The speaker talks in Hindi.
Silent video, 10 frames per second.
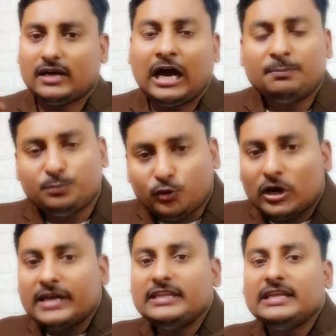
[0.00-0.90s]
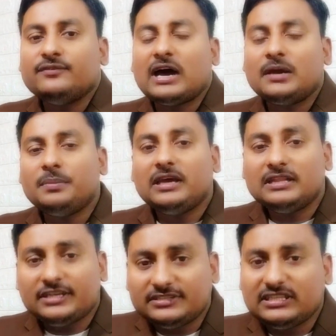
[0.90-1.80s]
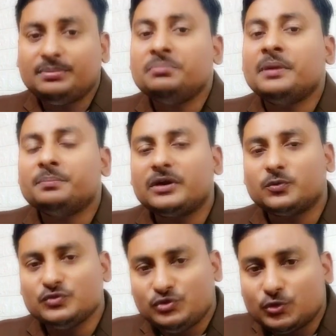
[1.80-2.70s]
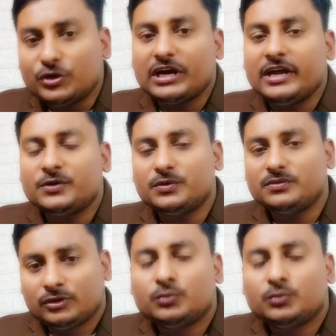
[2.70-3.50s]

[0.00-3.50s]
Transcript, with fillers: आप पुरानी दीवार में यदि किसी भी मेंबर को जोड़ रहे हो